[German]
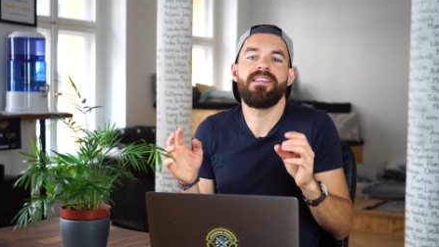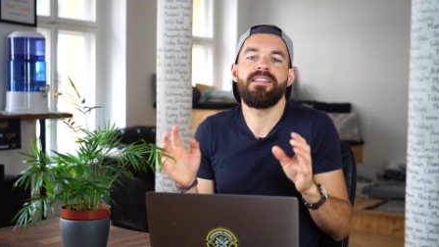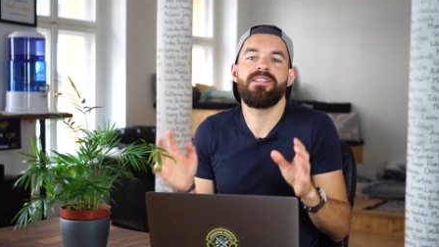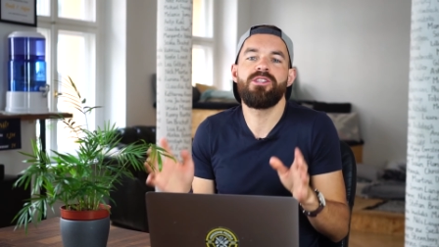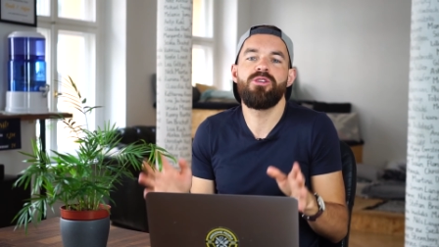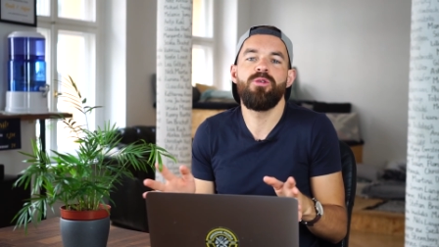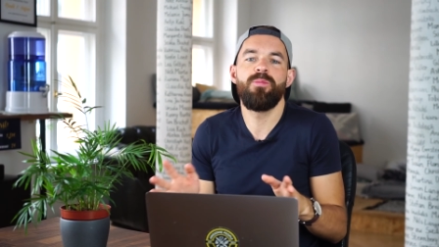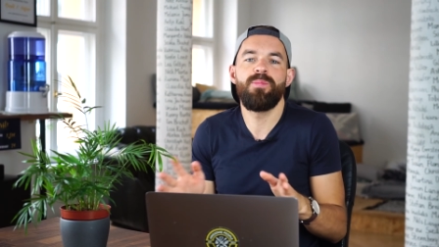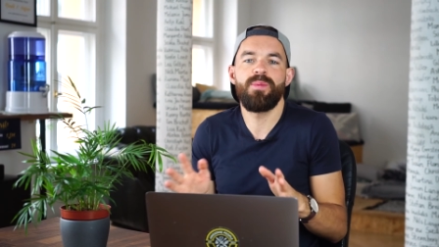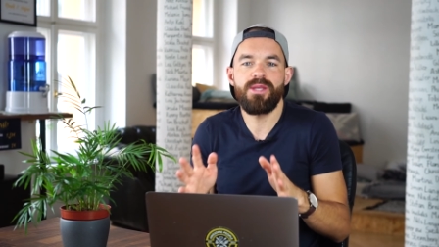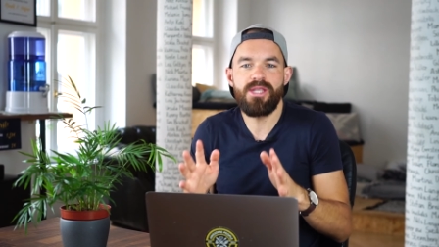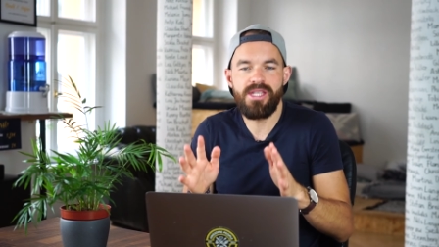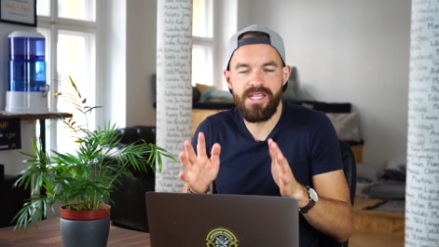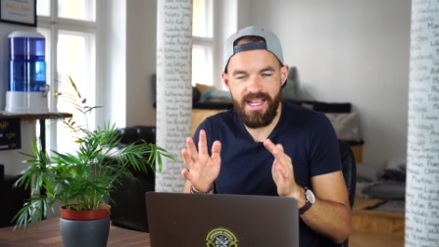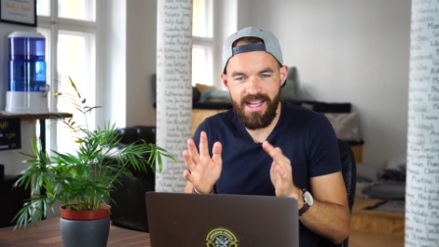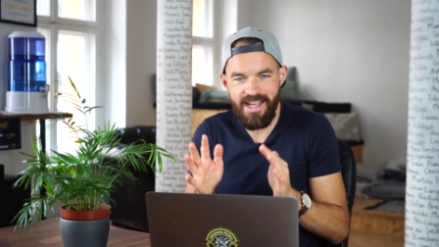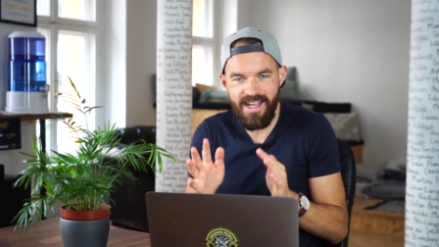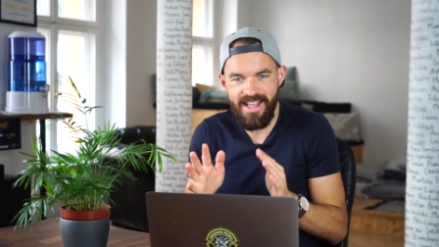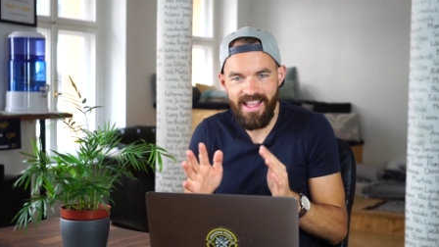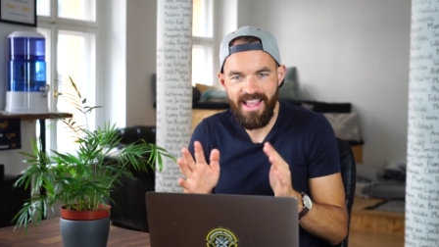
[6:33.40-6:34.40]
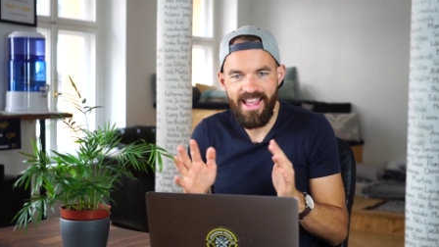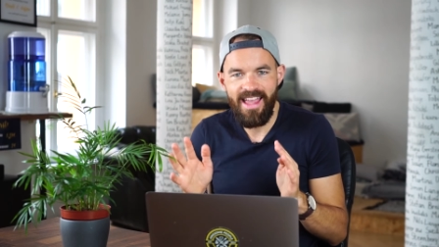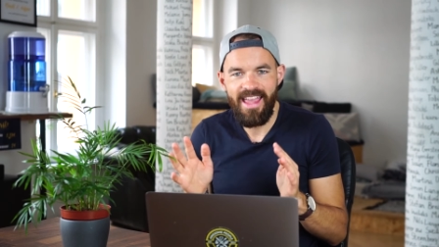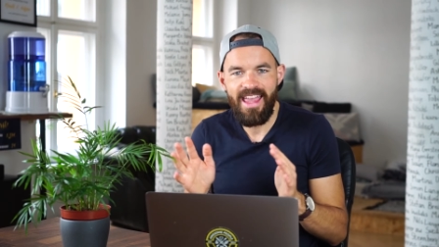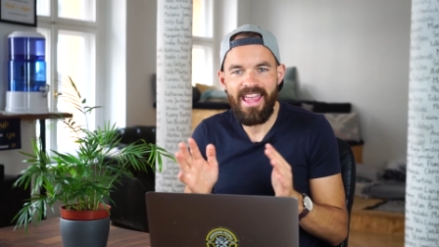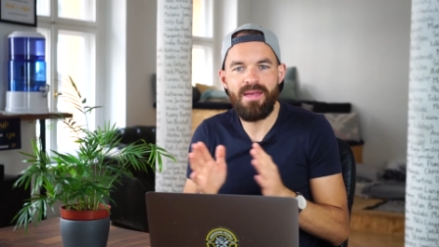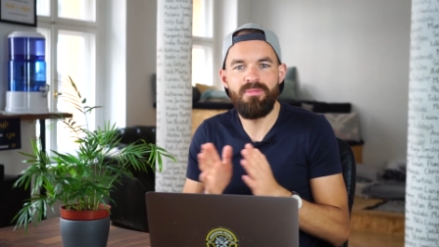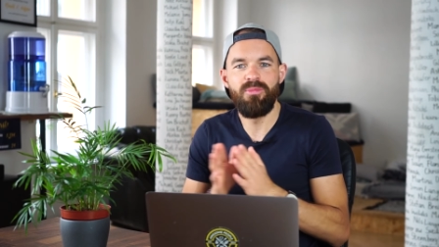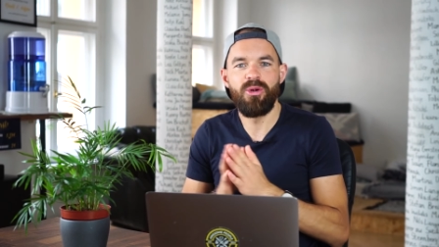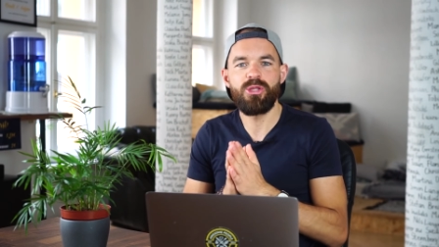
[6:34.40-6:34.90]
die typische
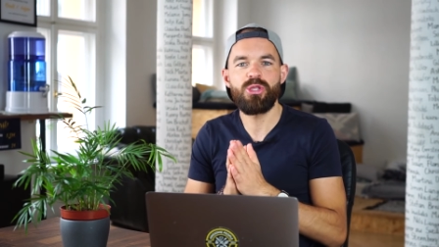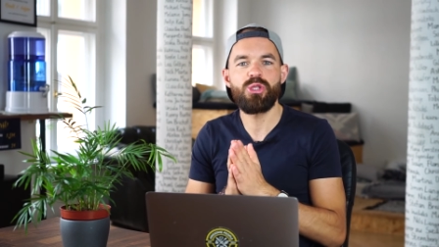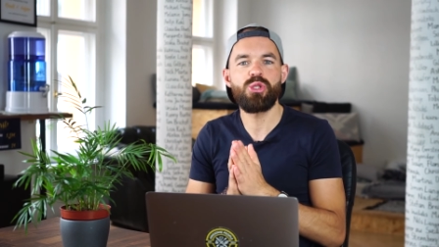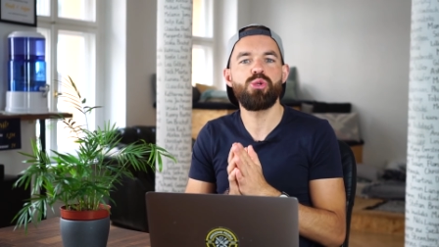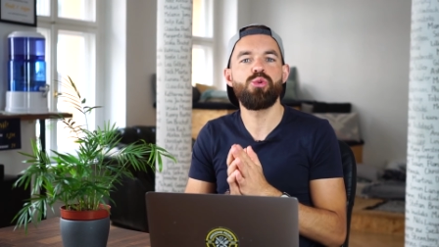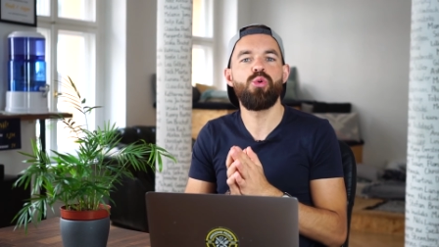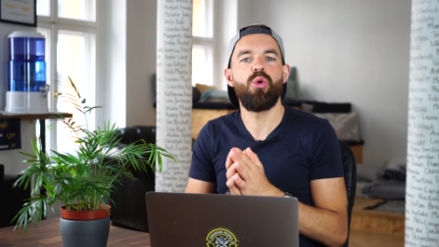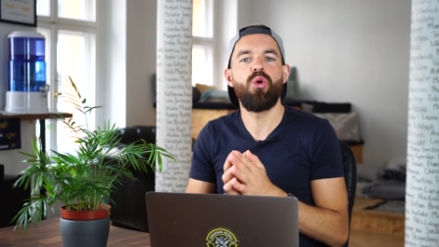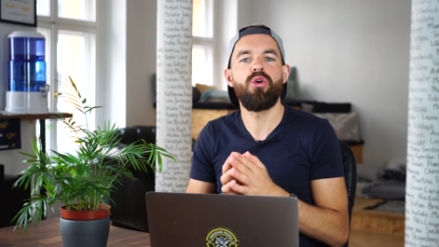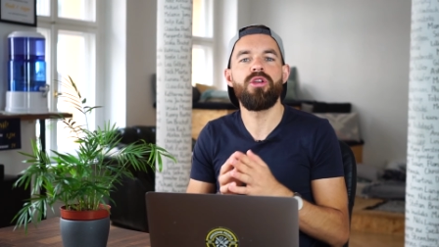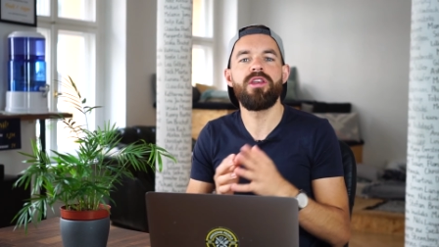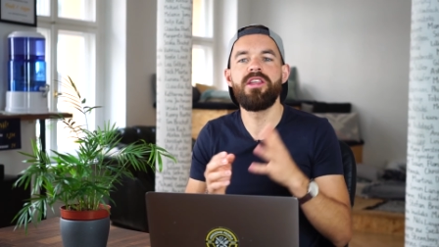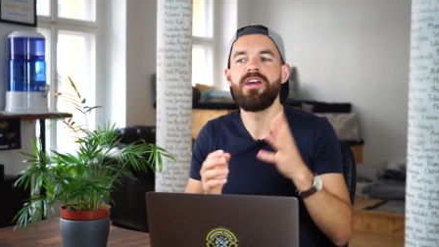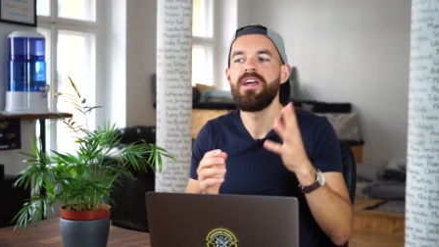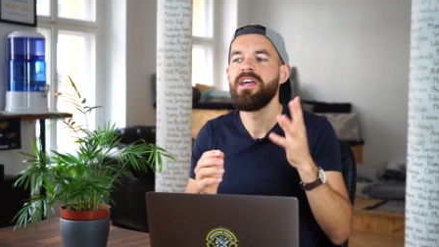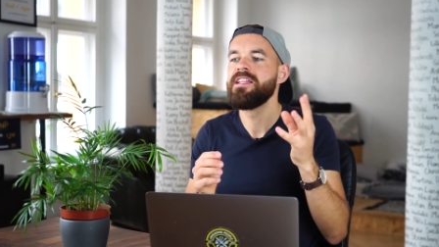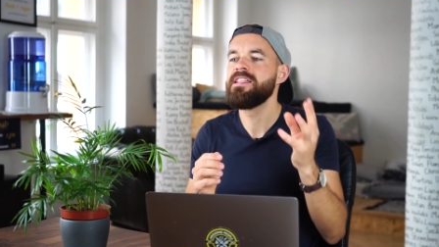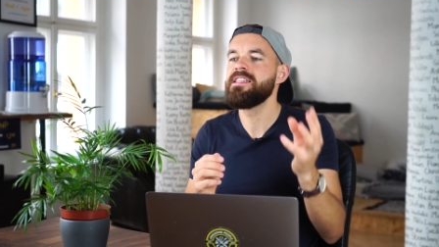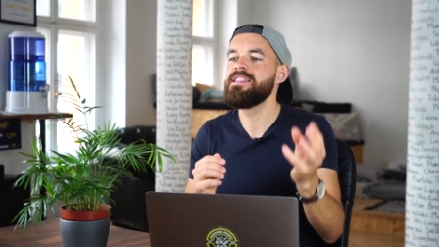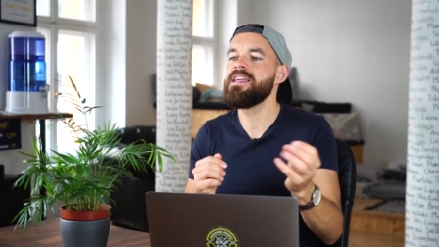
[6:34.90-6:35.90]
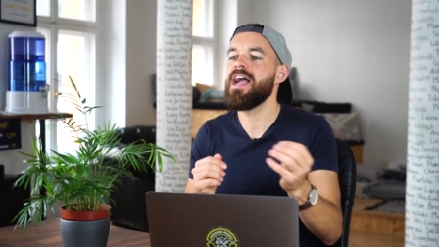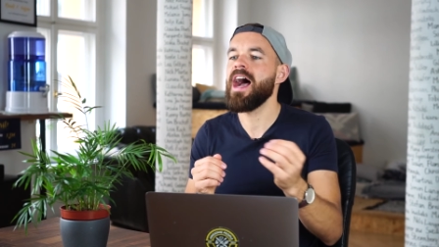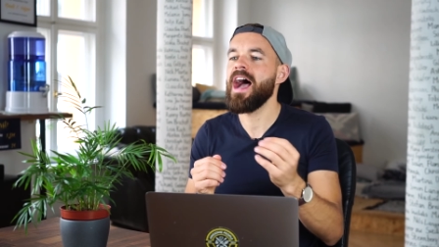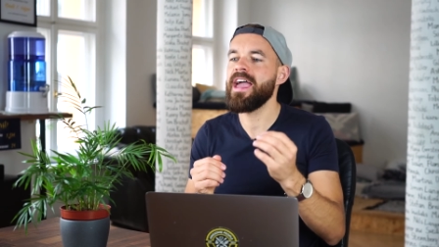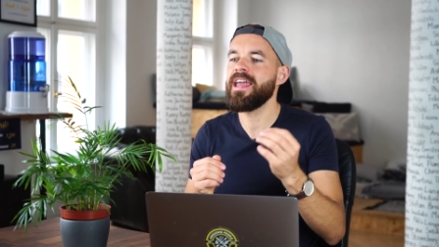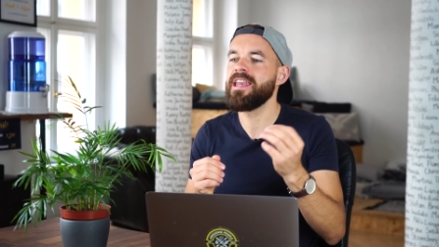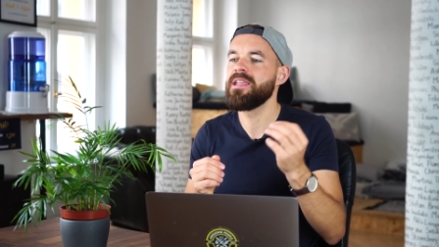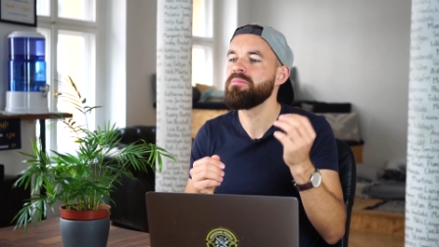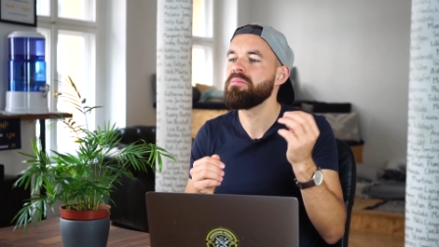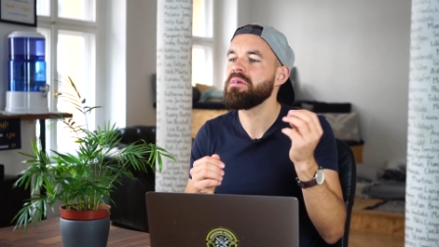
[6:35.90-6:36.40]
Emotion, die
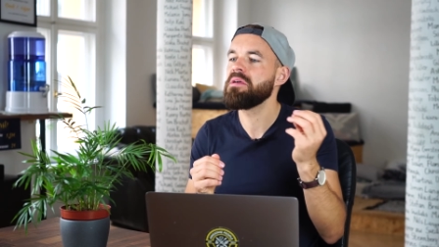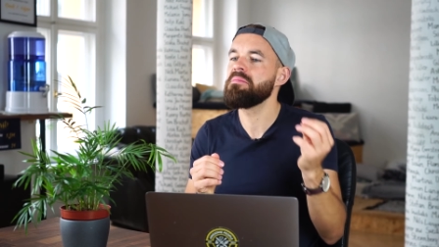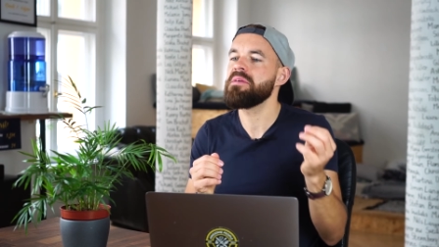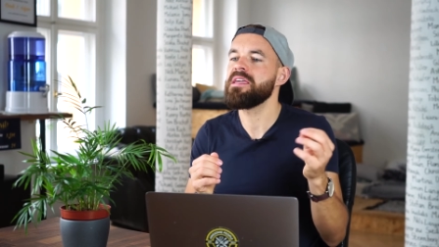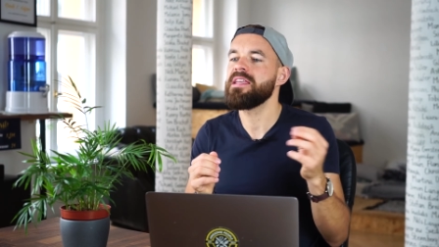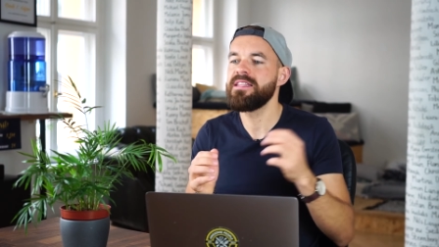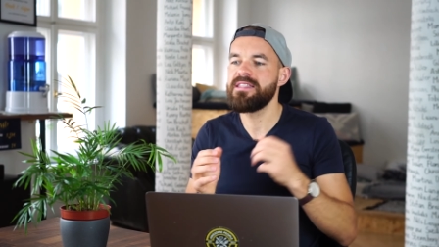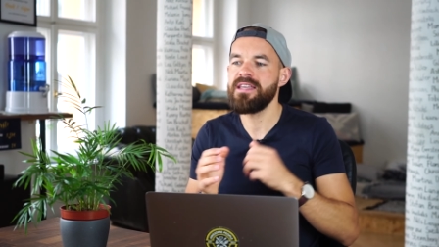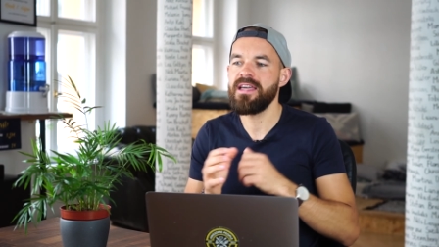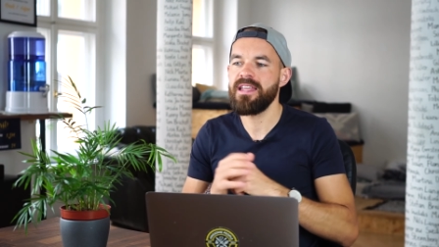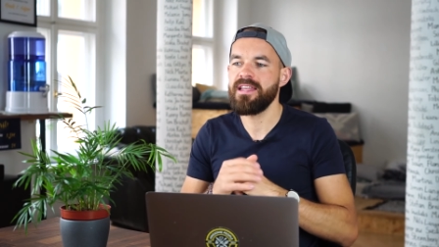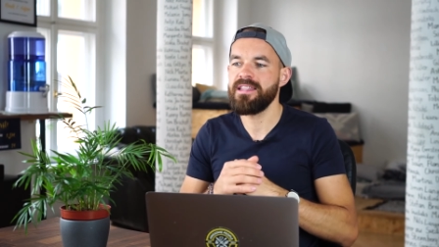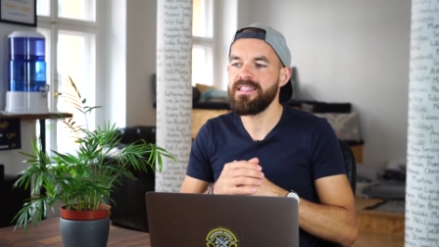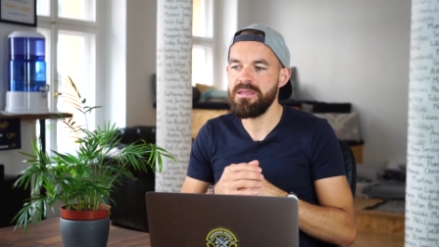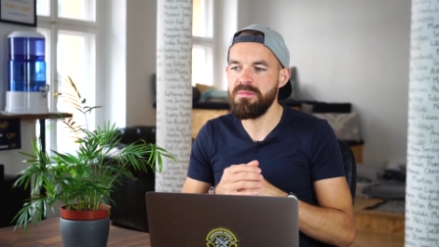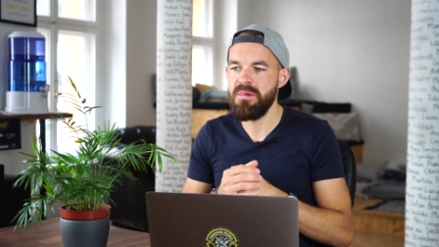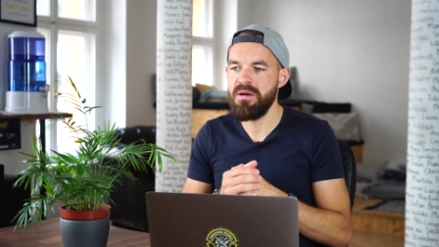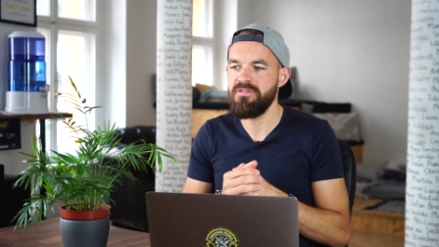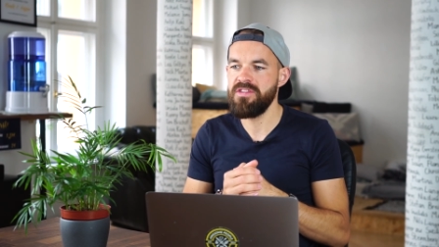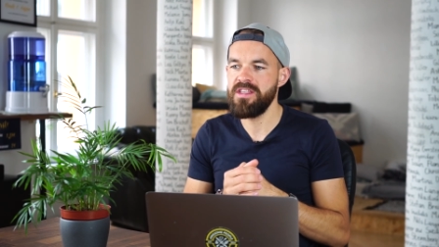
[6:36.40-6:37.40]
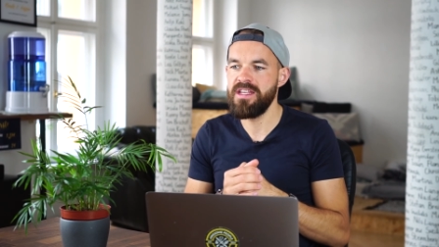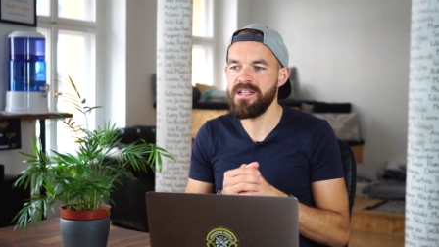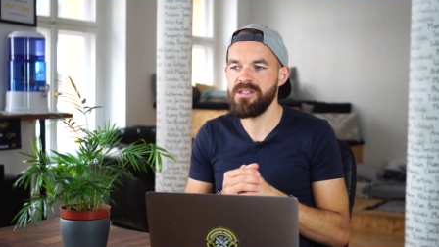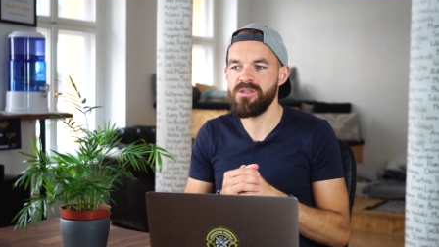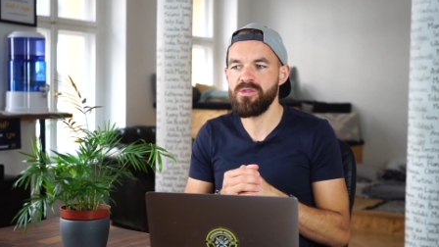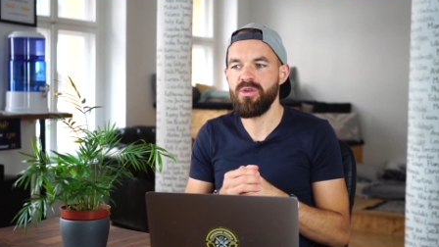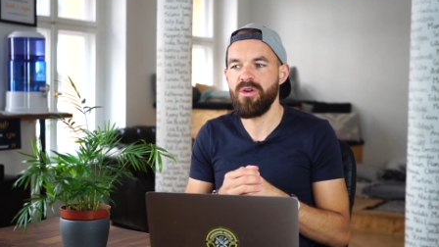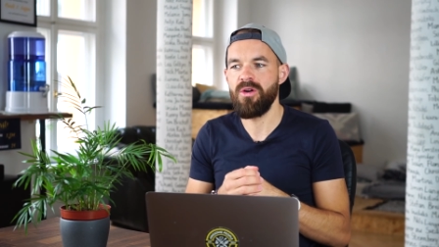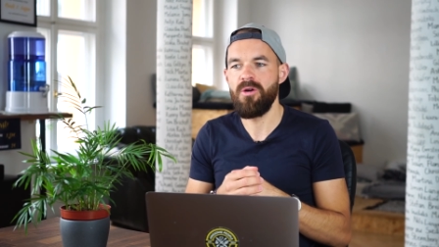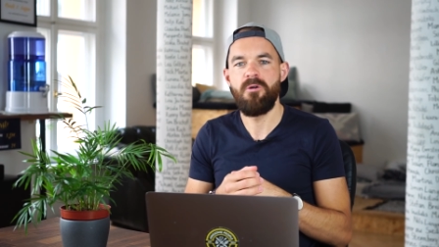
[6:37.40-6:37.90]
einem im Internet immer wieder
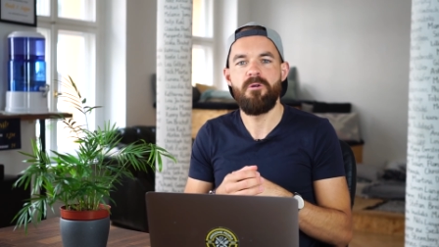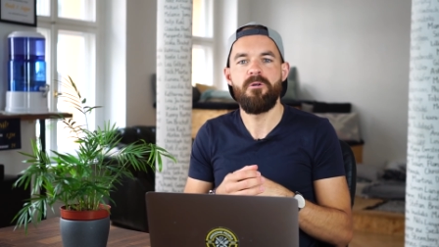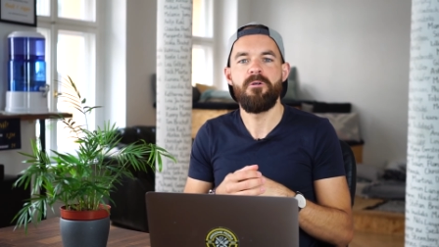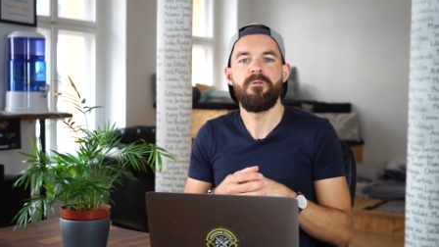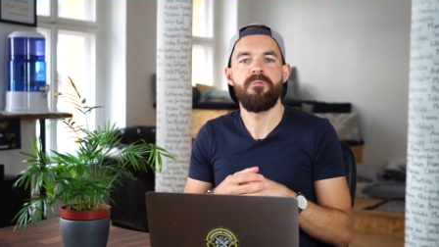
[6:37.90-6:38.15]
so